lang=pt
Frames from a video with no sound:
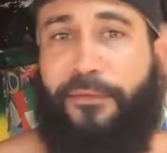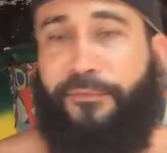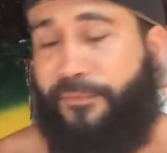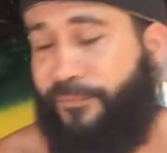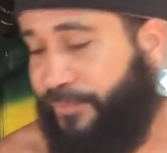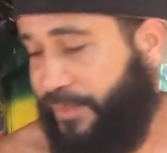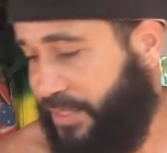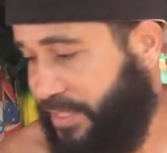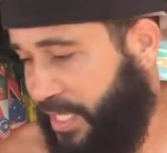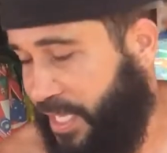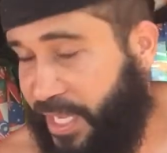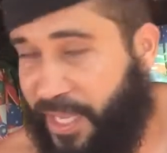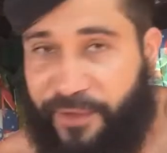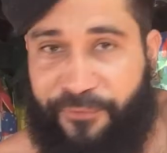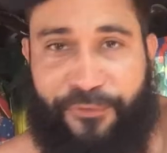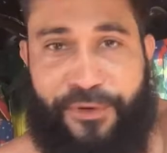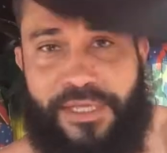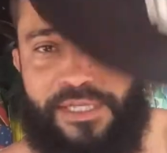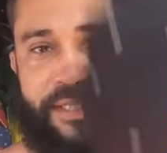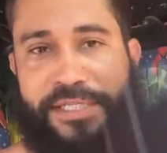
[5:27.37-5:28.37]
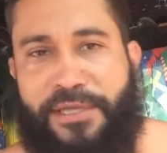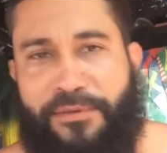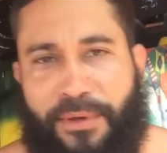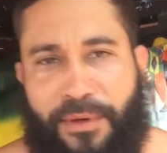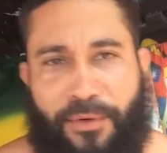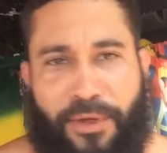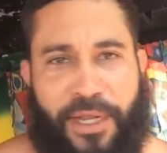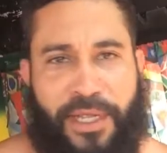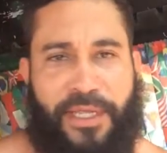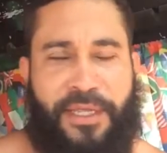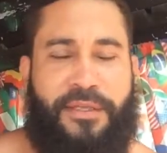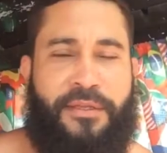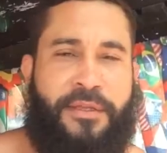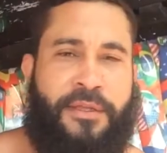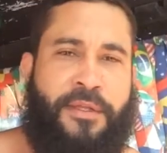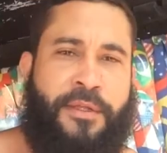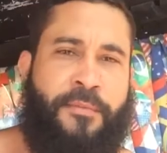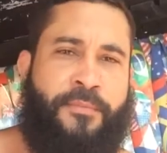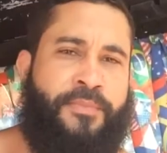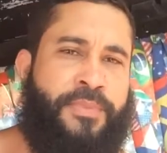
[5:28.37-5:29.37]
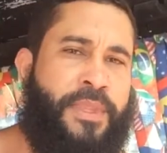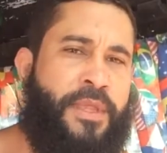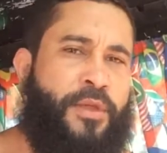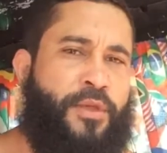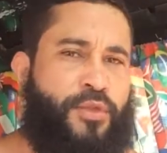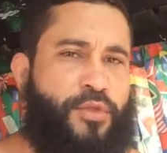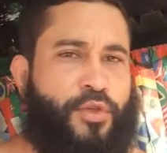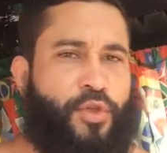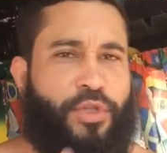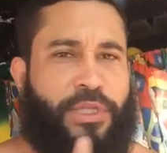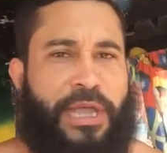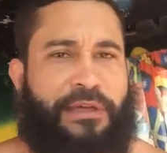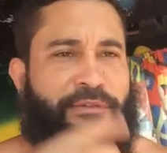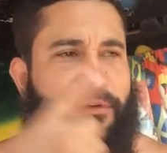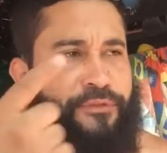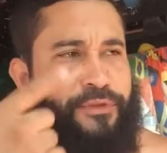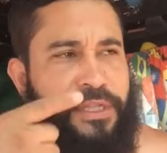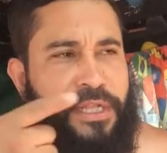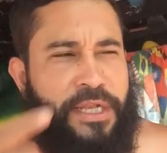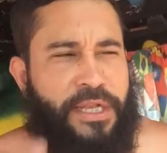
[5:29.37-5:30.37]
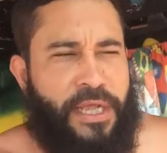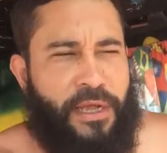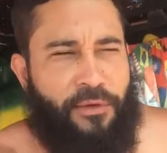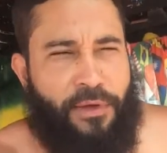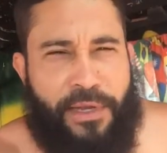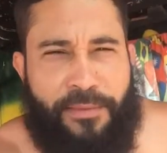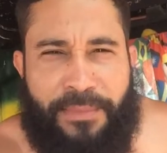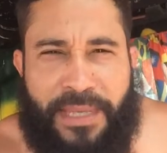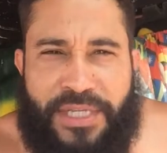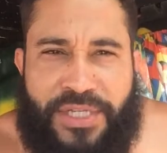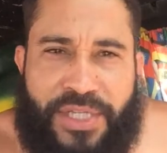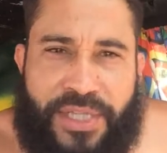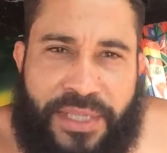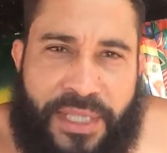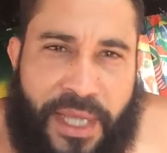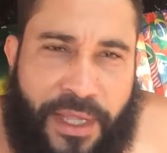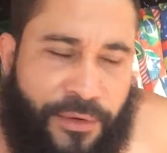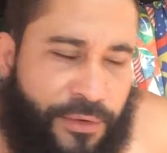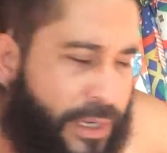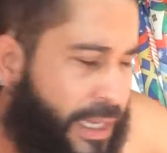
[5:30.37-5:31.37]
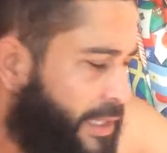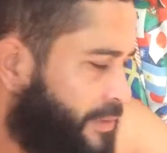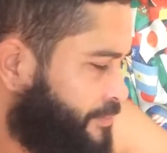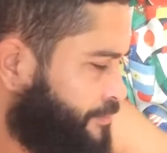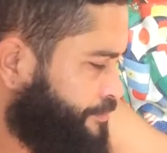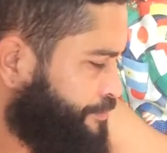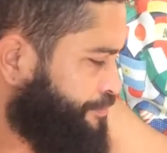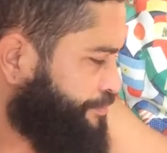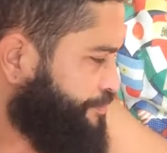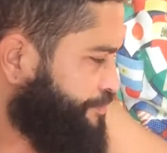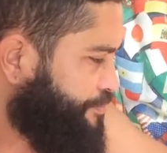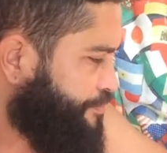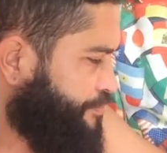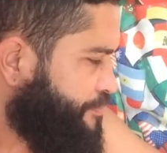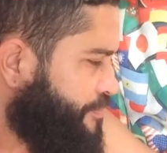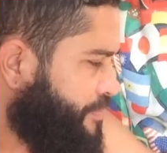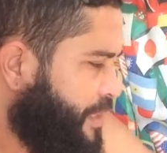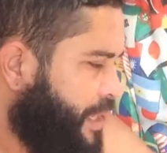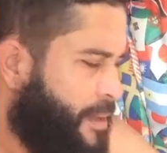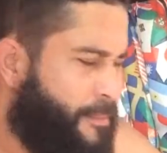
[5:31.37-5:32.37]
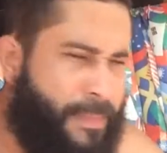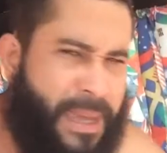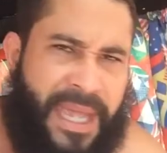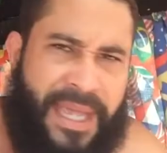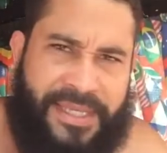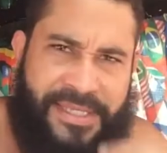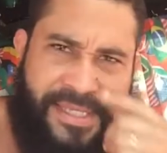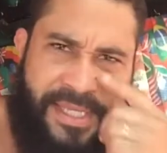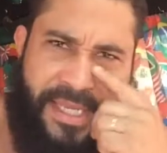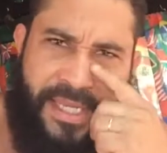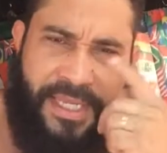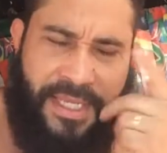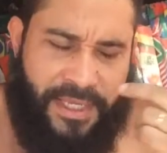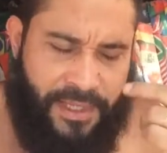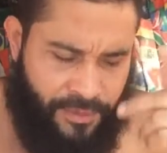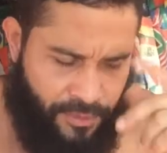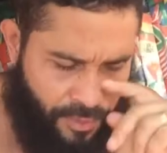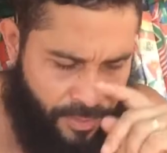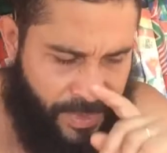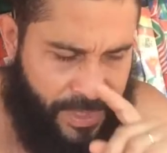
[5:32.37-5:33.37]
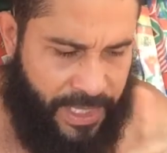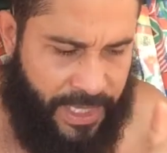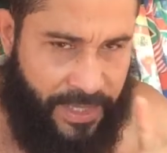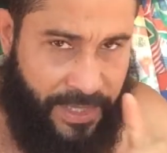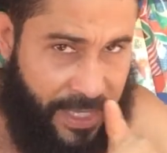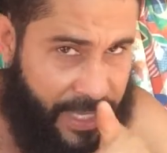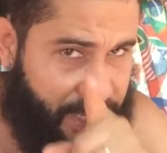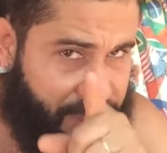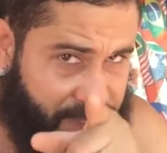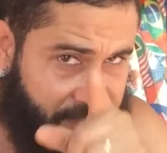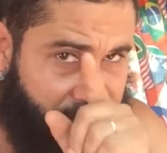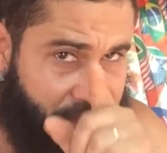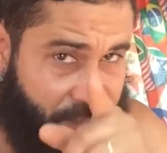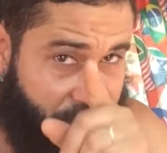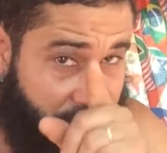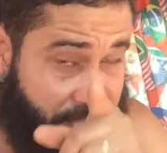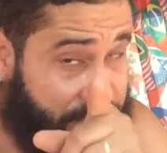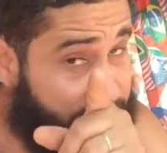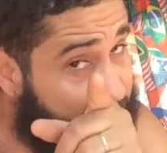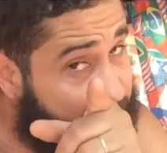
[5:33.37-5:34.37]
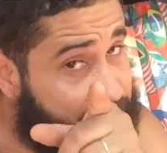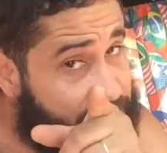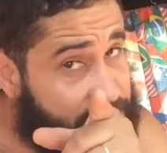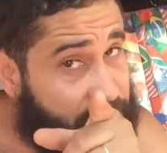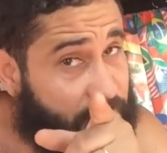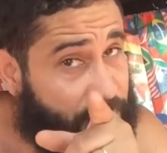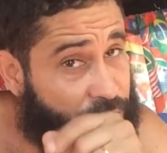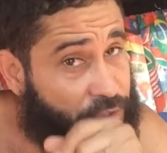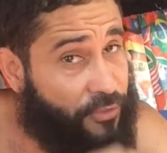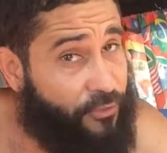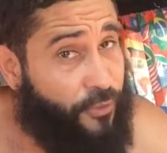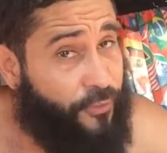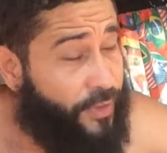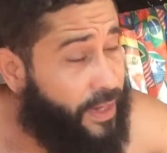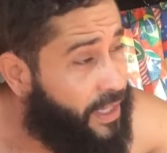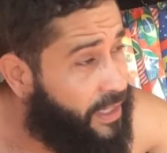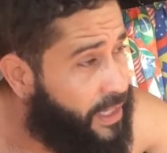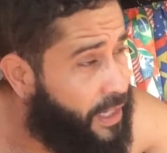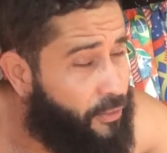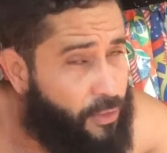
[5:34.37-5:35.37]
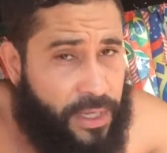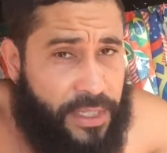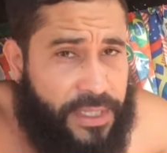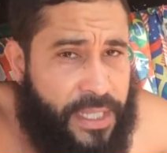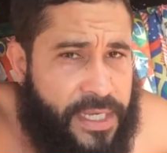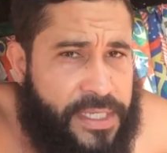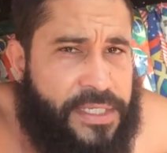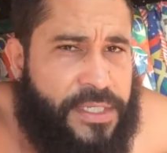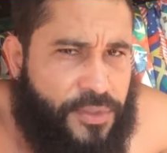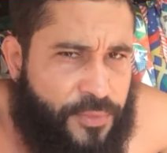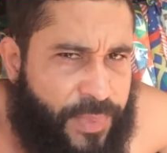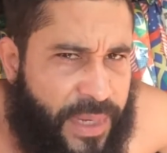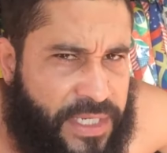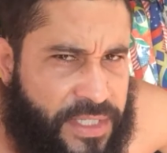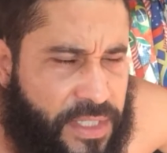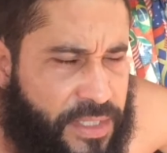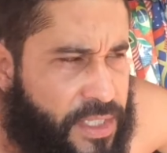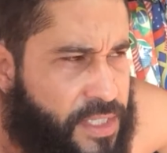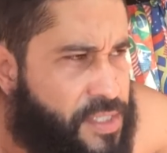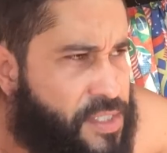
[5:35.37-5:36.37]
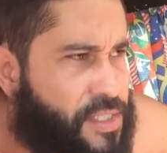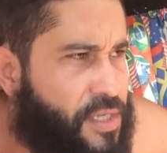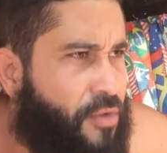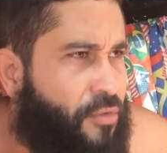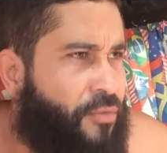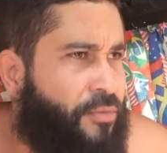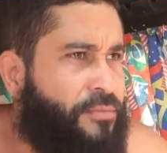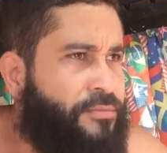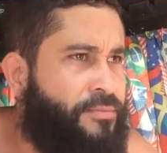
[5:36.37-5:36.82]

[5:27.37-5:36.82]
nós vamos fazer a reflexão agora aqui do que eu tava vindo ali agora e meditando, né? Man, se ligue, como que é interessante. É interessante, que eu vou falar aqui agora é interessante, preste atenção.